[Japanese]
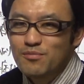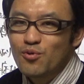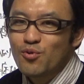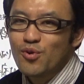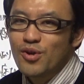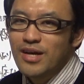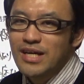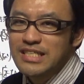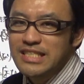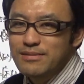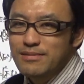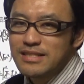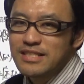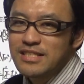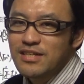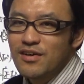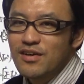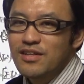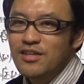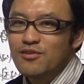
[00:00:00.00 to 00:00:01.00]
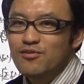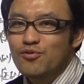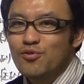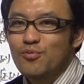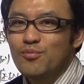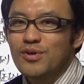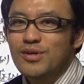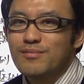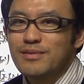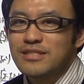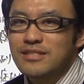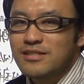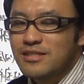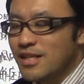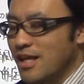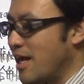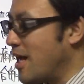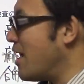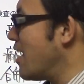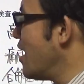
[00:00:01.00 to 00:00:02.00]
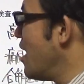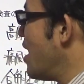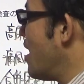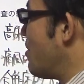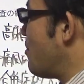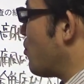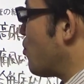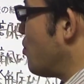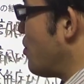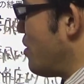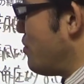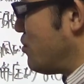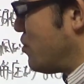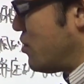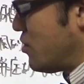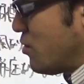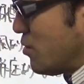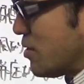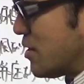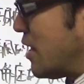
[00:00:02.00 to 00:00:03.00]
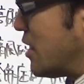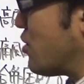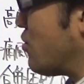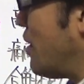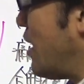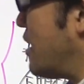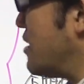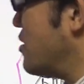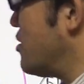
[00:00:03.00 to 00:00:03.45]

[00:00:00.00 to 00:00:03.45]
もうこれが一番使われてると思いますんで、このヘブキソスタットは